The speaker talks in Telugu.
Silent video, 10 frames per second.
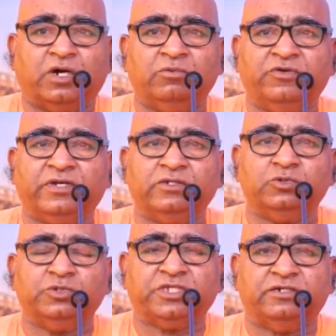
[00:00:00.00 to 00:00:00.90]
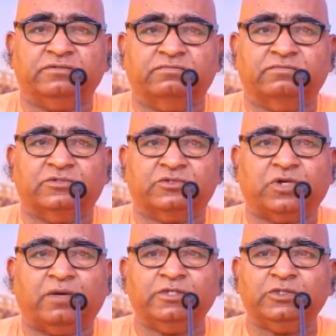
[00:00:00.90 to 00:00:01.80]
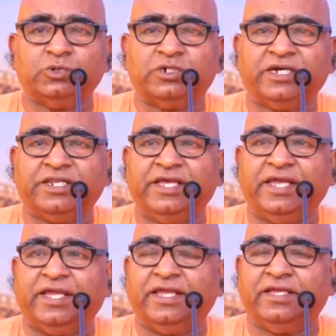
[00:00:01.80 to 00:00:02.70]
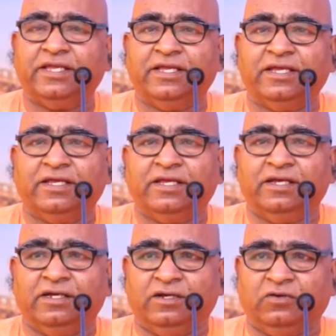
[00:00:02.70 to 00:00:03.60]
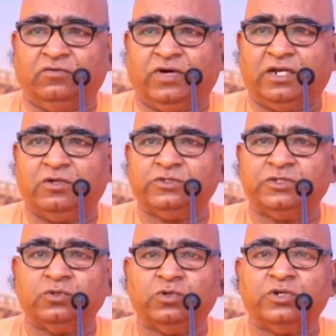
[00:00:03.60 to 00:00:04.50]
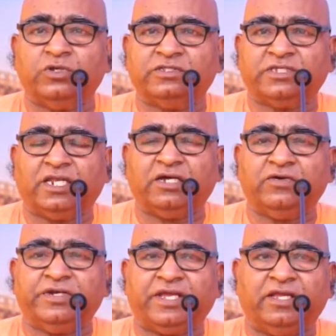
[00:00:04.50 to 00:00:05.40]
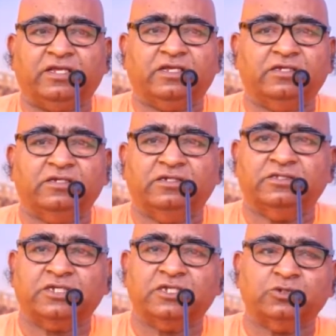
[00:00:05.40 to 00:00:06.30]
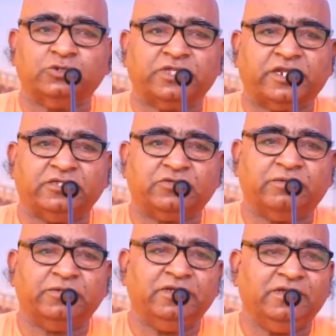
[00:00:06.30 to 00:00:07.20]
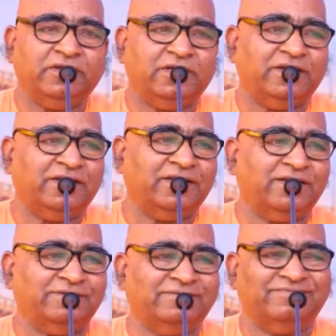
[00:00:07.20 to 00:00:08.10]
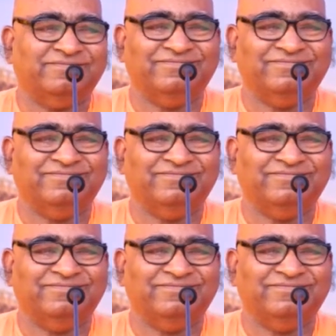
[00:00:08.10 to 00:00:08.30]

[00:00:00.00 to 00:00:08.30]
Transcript: స్వాముల గారిని చూశాడు స్వామీజీ చూడగానే వాళ్ళు వచ్చిన కోరికలు చాలా ఉంటాయి చేయి చూస్తారా స్వామి అని అడిగాడు